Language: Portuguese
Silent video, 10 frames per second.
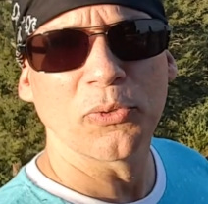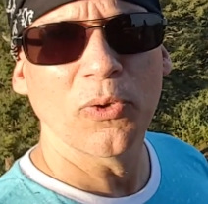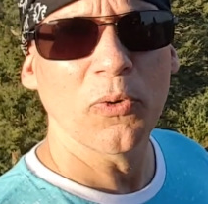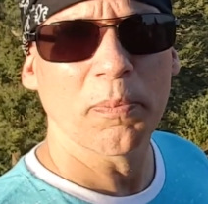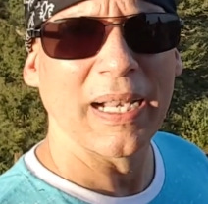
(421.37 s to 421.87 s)
no
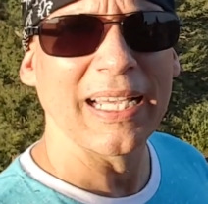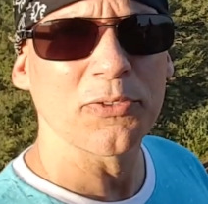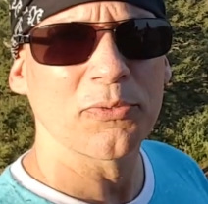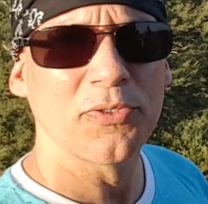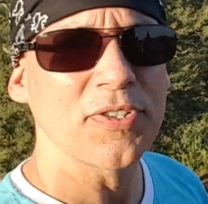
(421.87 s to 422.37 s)
longo
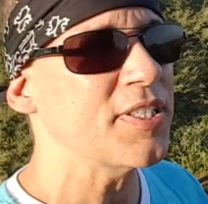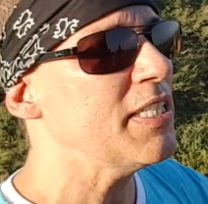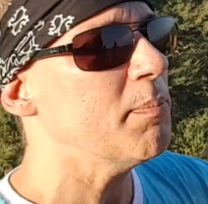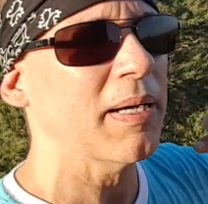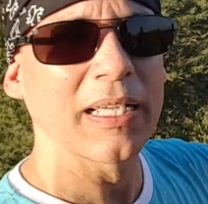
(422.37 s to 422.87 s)
prazo, de
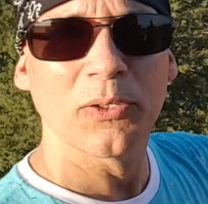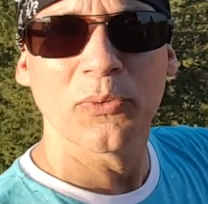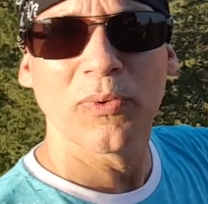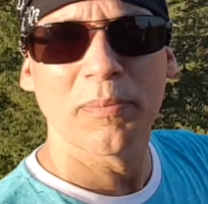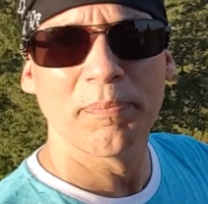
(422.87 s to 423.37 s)
cima,
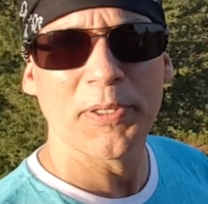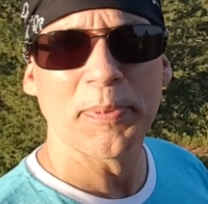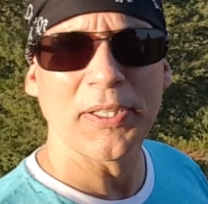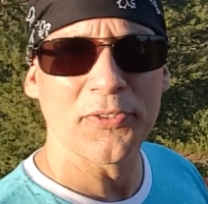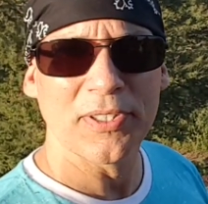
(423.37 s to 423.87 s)
numa
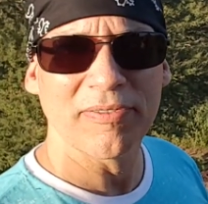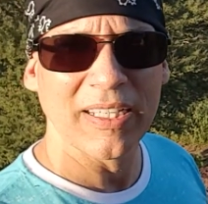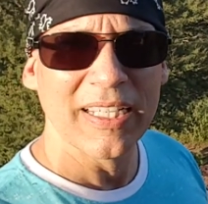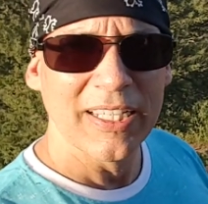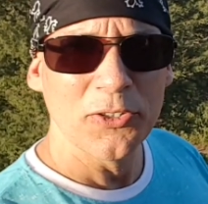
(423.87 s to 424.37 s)
perspectiva
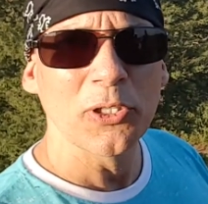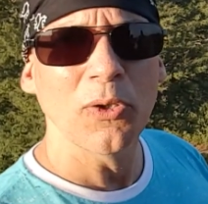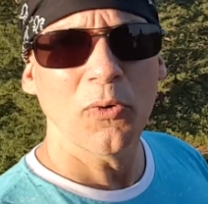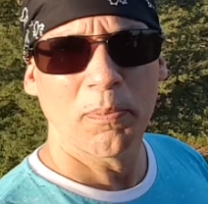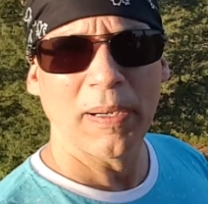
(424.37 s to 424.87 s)
de
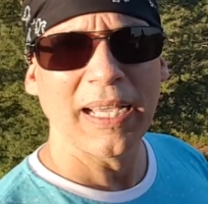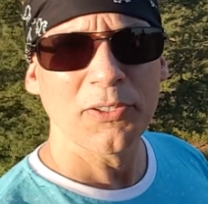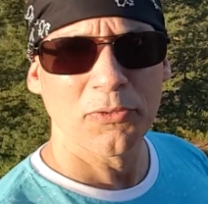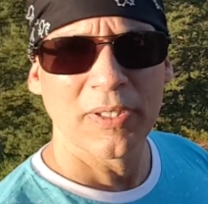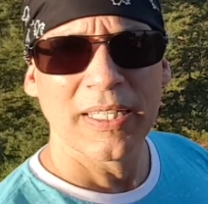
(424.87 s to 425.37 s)
longo
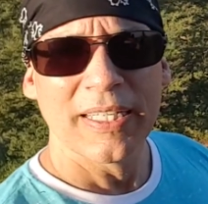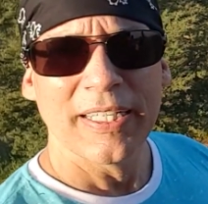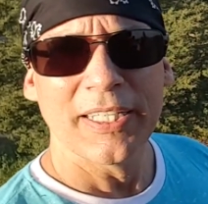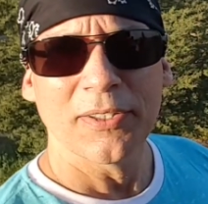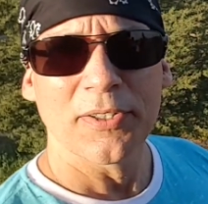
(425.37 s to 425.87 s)
prazo,
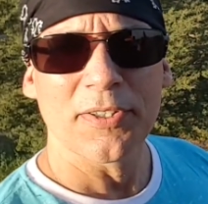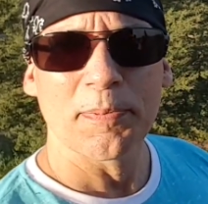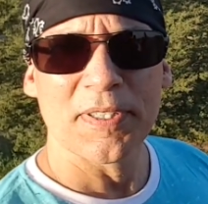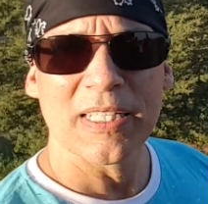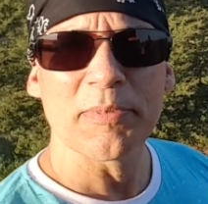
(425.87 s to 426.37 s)
e nós
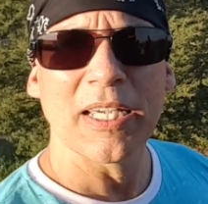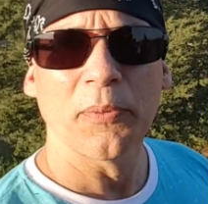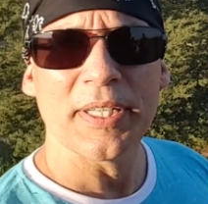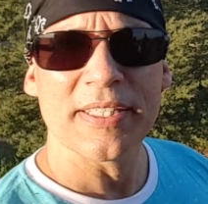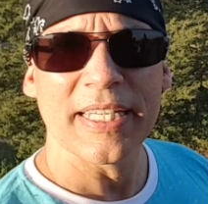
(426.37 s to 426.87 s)
precisamos
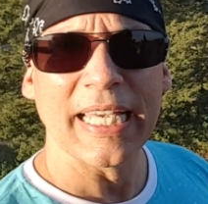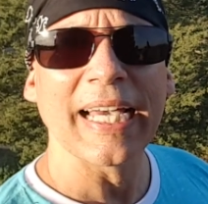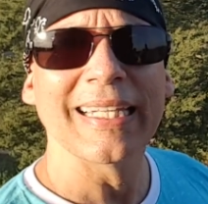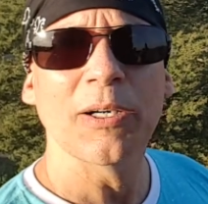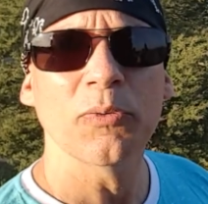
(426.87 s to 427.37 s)
reconhecer que
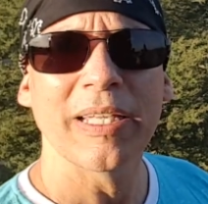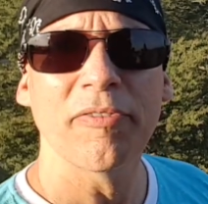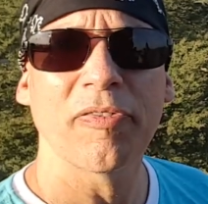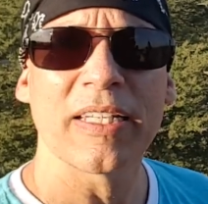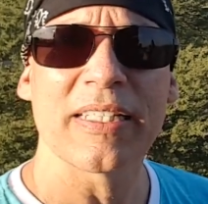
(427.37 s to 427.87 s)
cada um
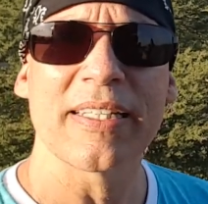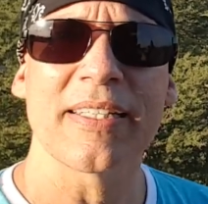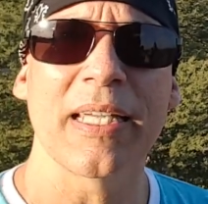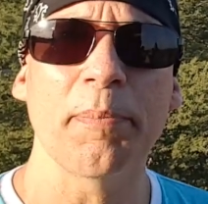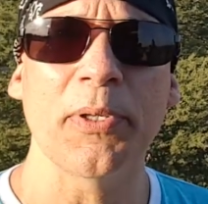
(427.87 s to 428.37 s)
deve fazer
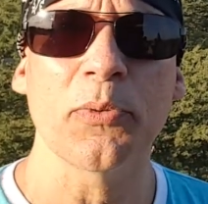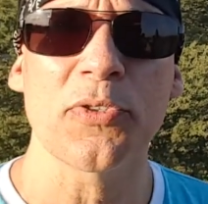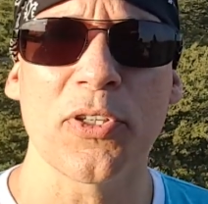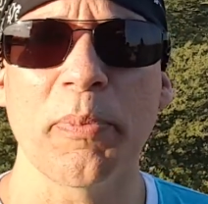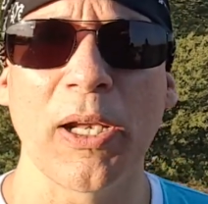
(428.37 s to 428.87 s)
sempre o
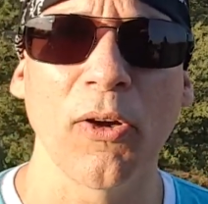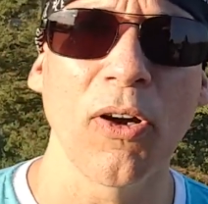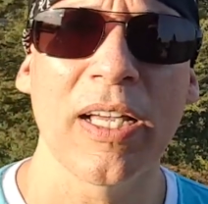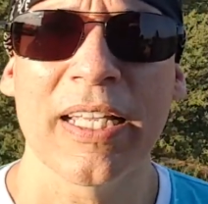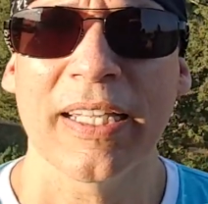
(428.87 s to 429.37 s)
seu melhor,
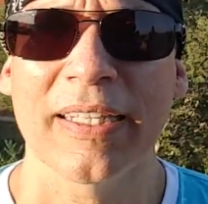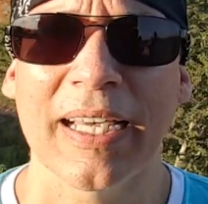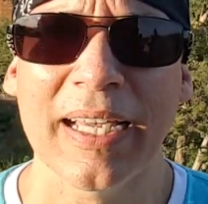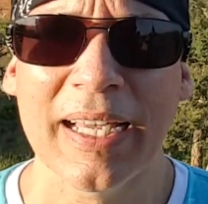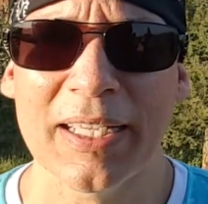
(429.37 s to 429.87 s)

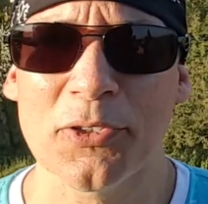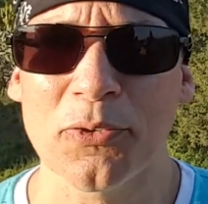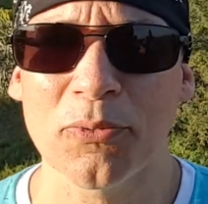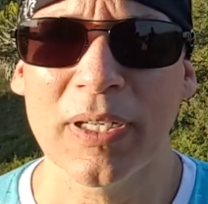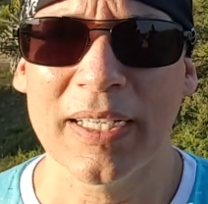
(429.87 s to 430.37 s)
dar a
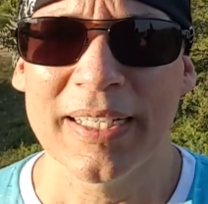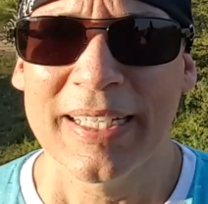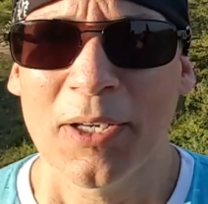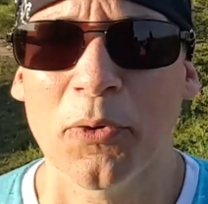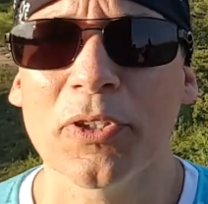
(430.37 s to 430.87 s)
sua
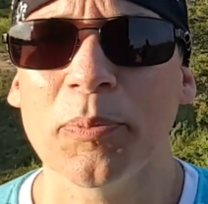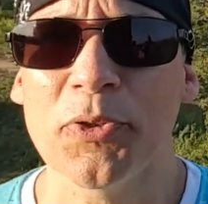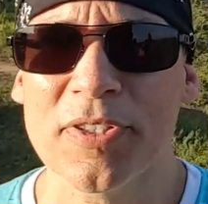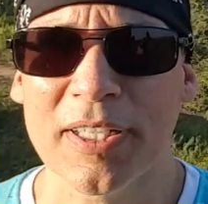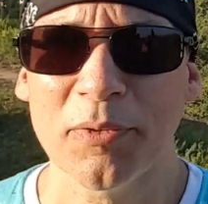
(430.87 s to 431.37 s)

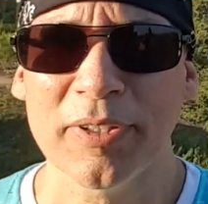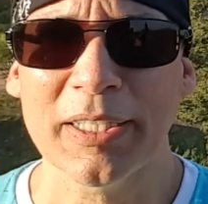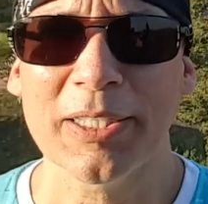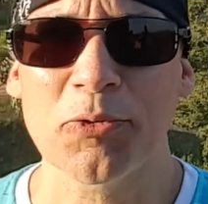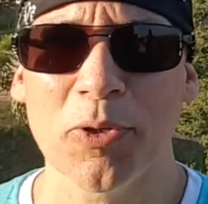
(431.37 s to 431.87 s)
contribuição
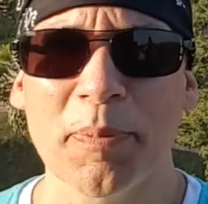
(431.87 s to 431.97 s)
dentro da sua